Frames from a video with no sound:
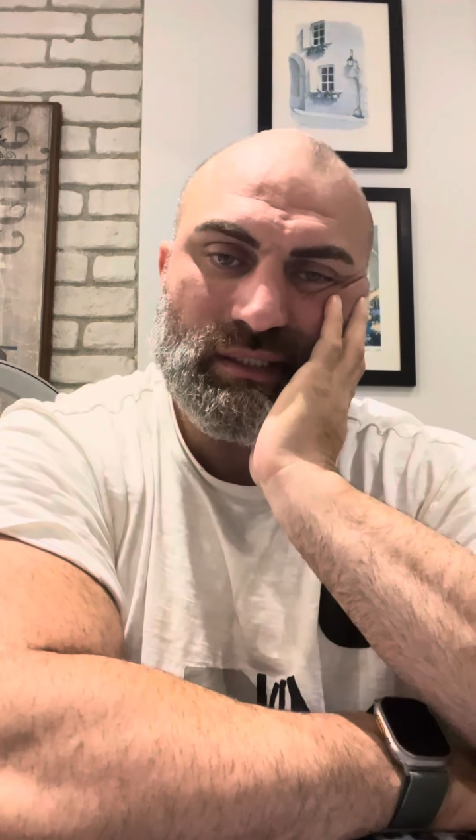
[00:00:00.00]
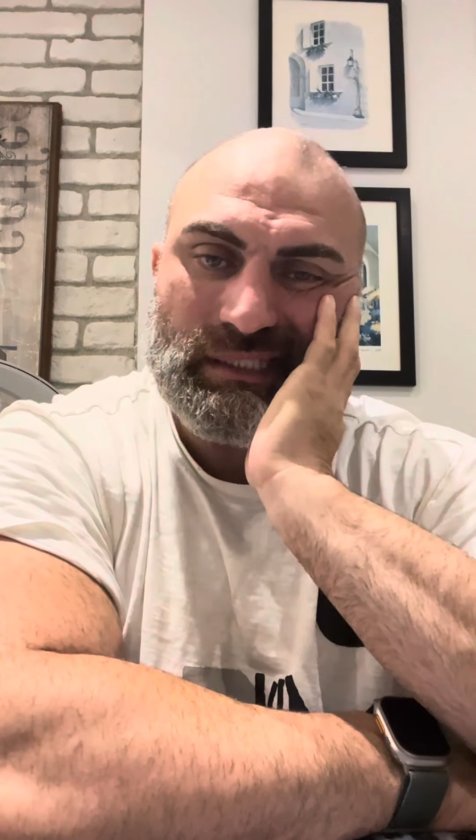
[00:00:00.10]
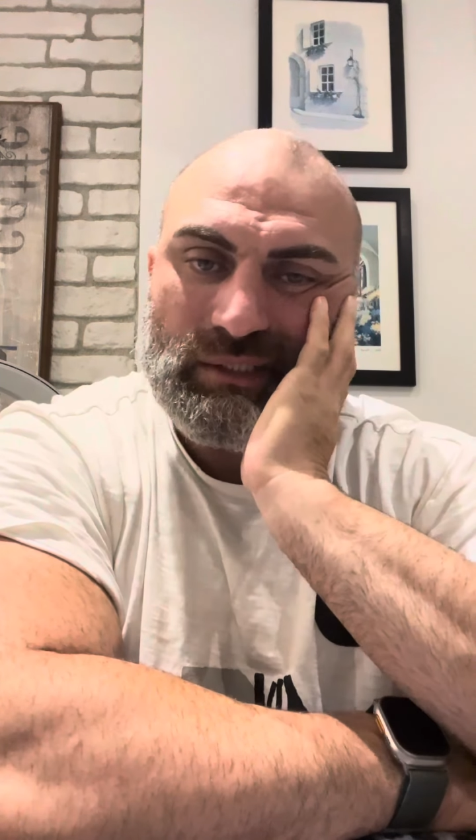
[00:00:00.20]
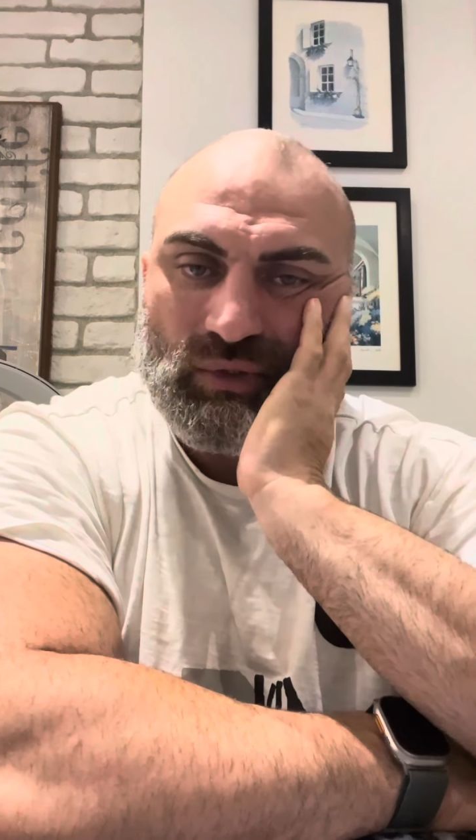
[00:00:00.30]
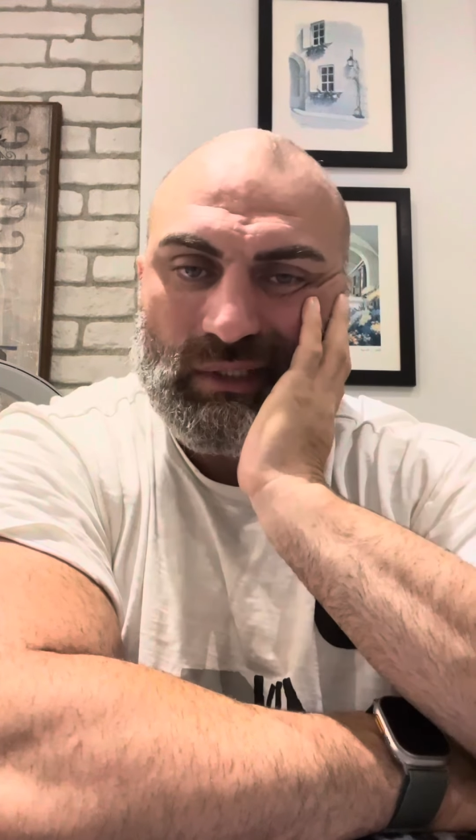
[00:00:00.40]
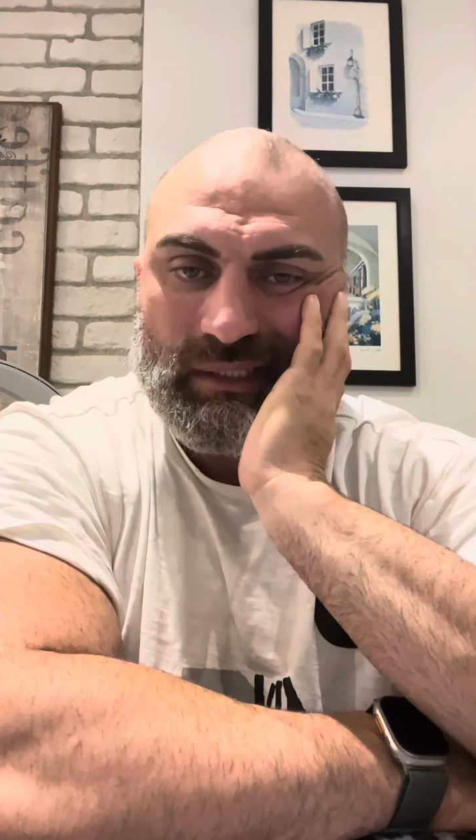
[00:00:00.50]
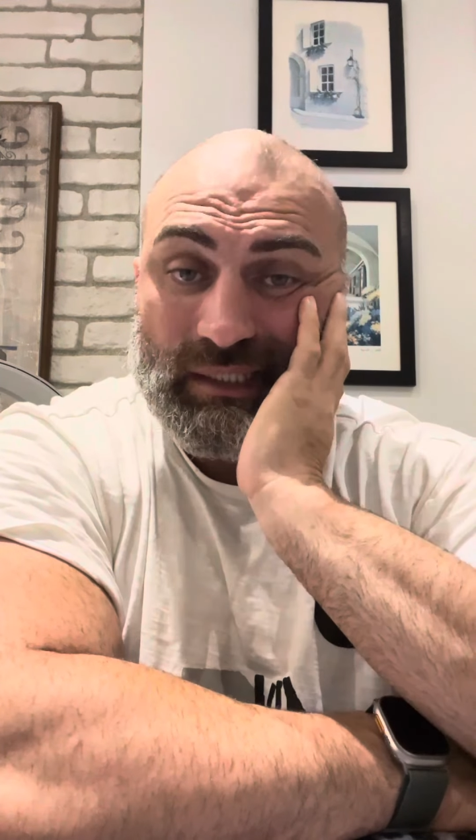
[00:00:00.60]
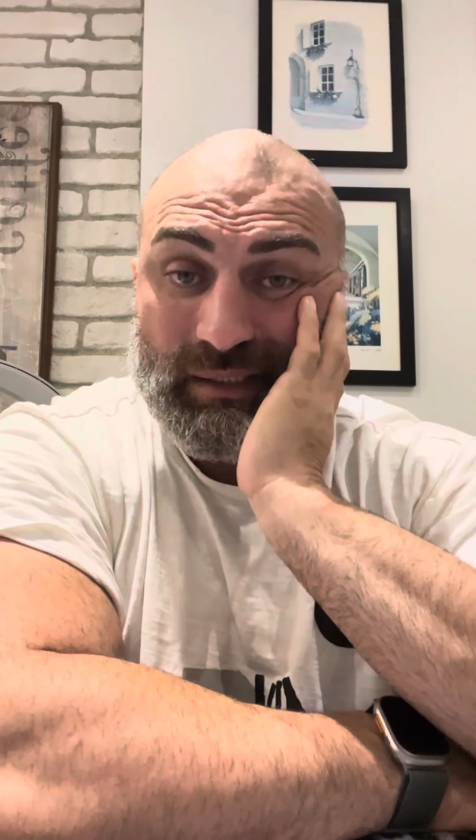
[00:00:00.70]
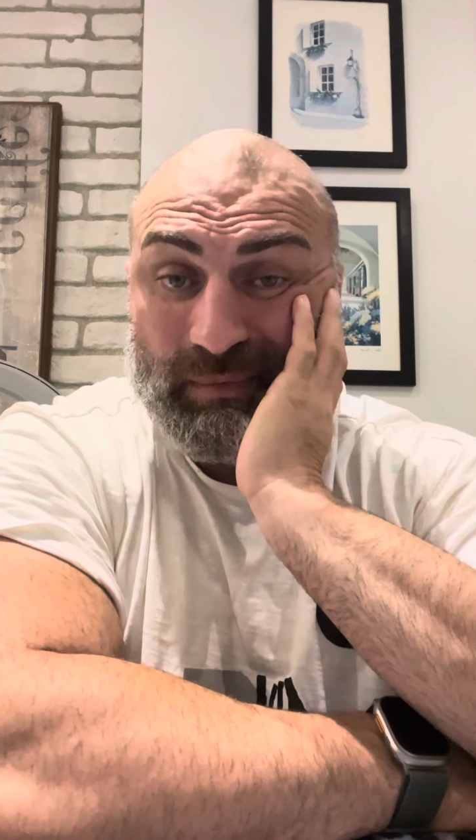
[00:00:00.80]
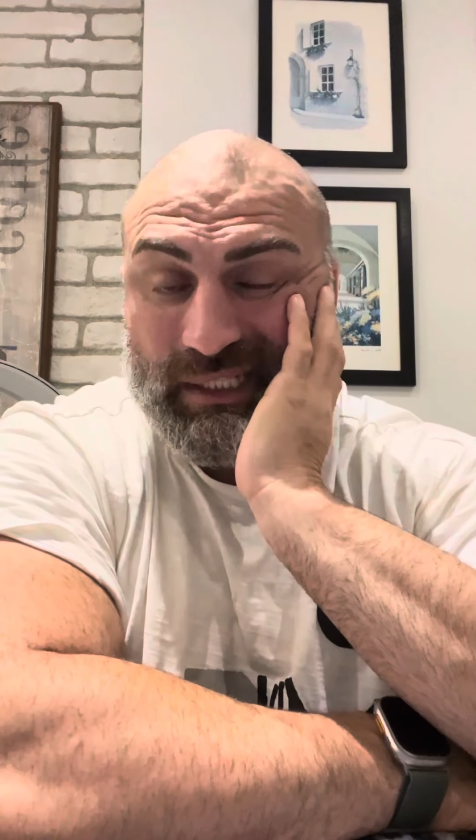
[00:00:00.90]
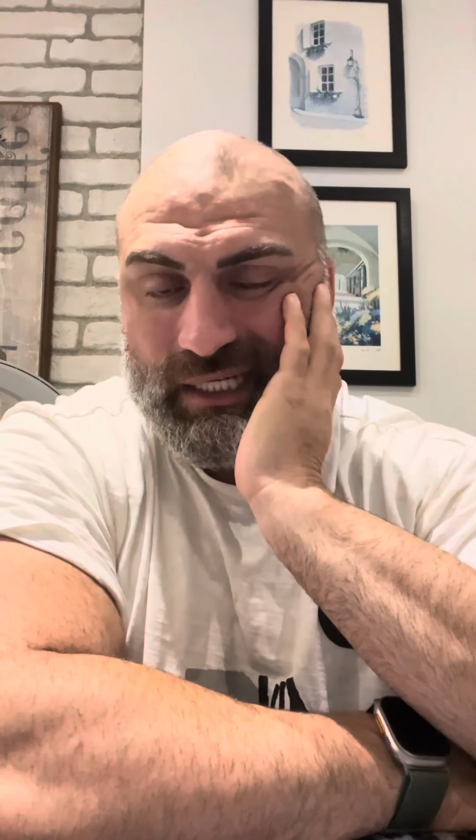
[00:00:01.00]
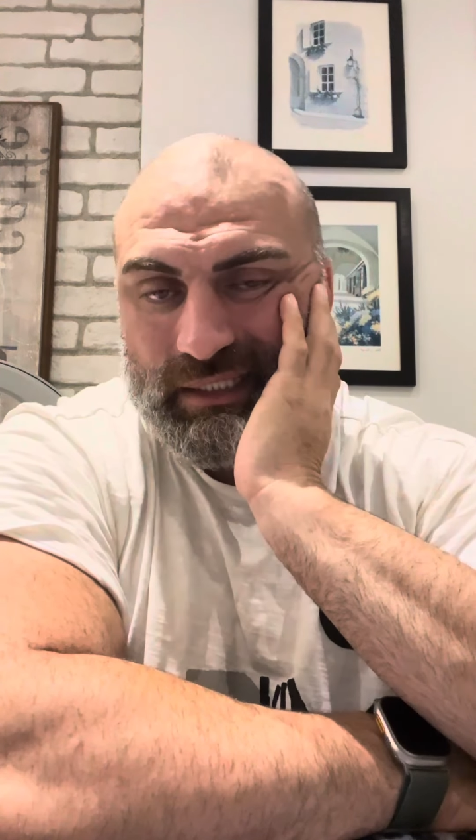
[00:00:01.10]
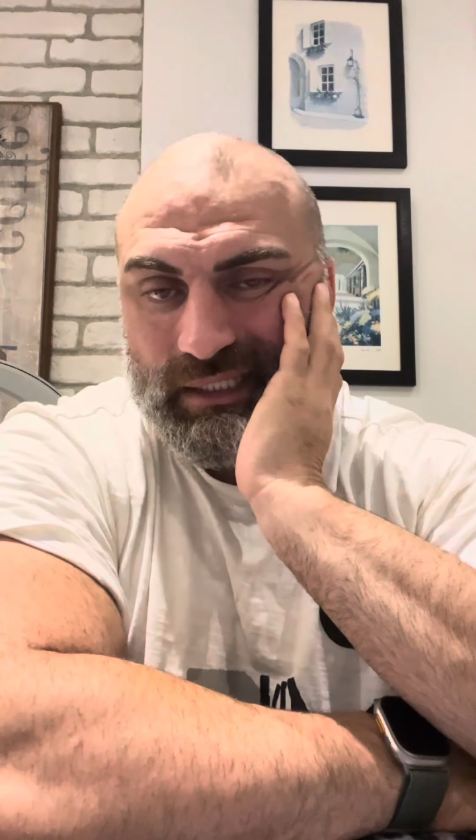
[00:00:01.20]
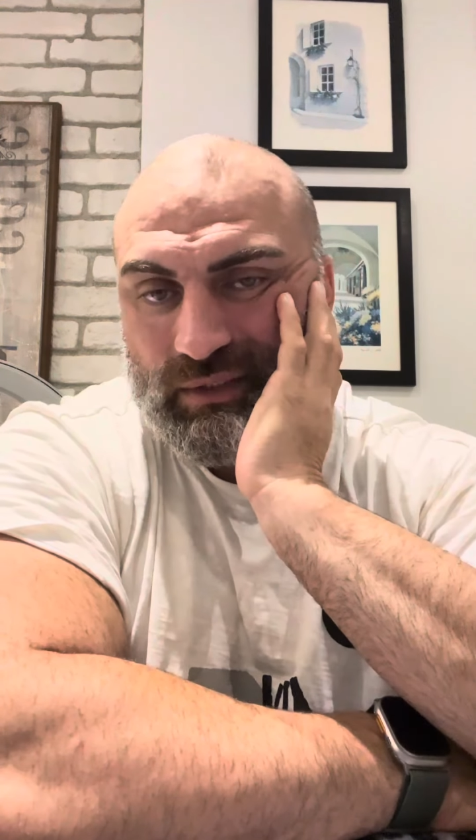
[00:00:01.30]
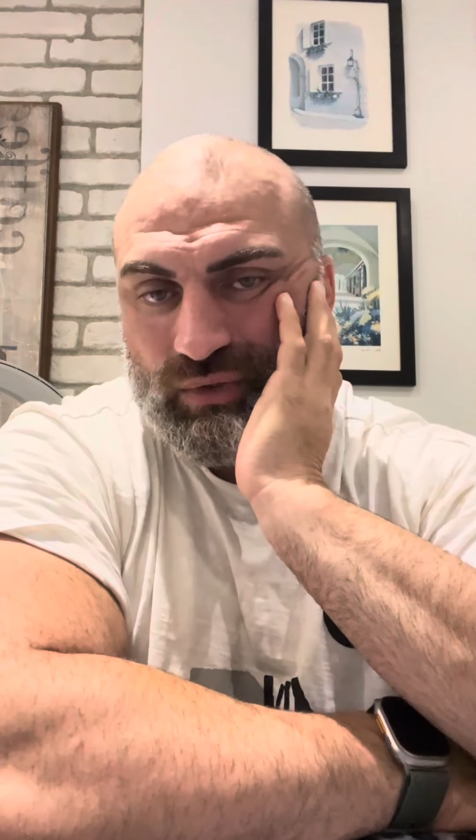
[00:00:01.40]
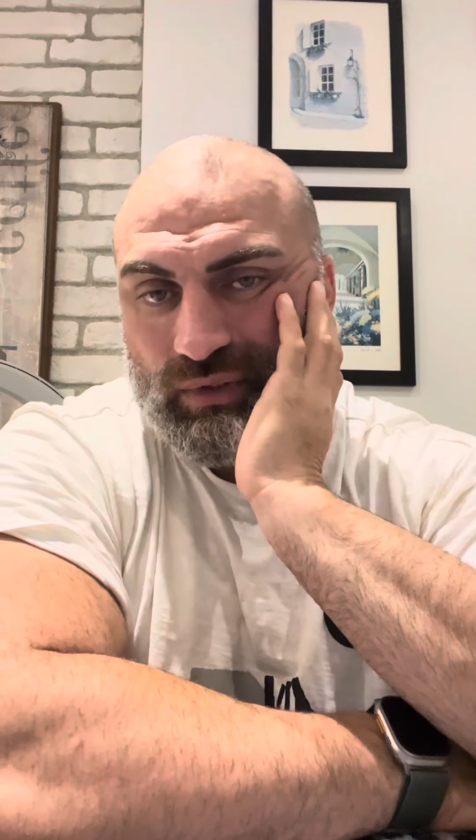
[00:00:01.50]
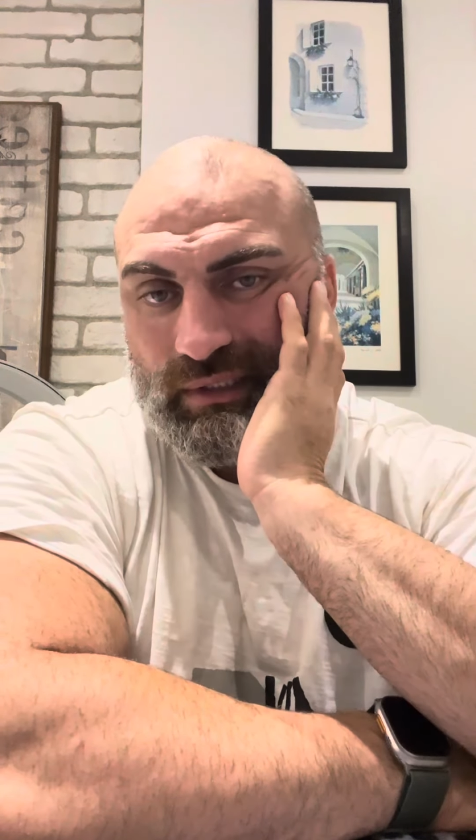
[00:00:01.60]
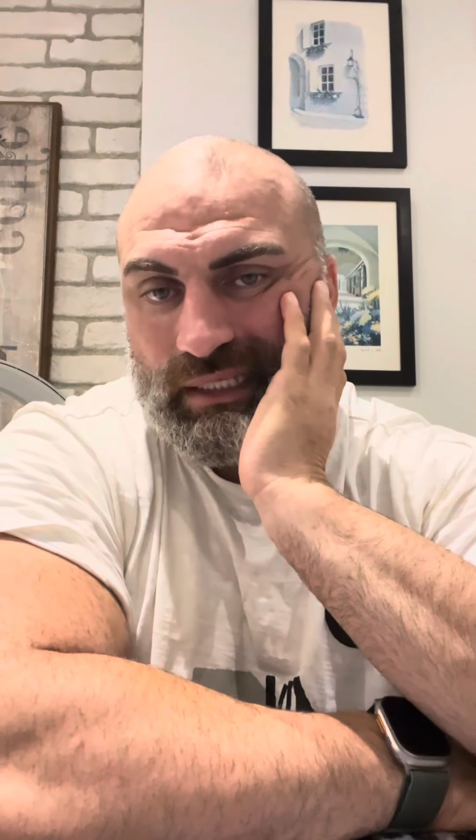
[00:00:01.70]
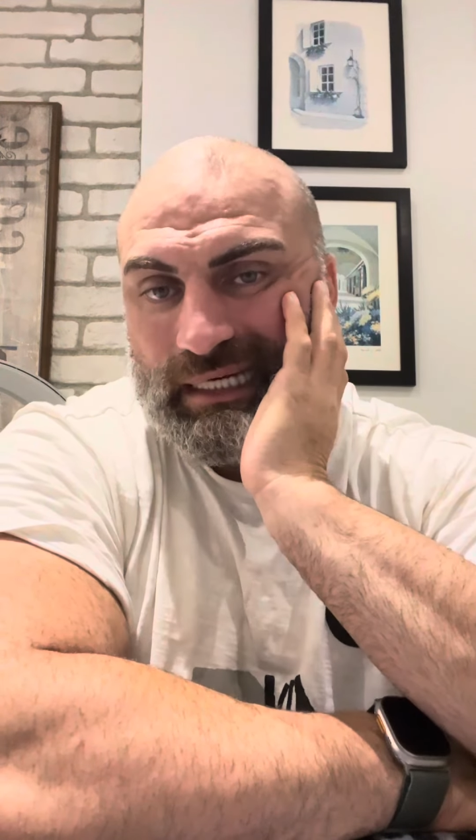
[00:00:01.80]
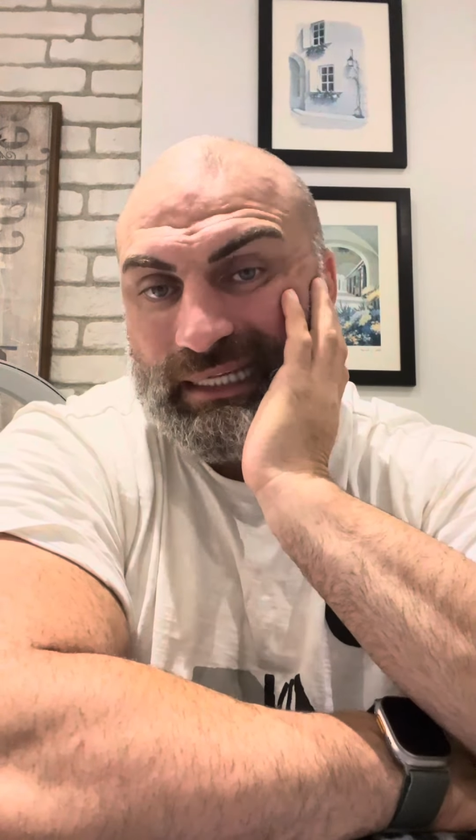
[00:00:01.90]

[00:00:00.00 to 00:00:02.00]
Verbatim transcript: steroidler bir yerden sonra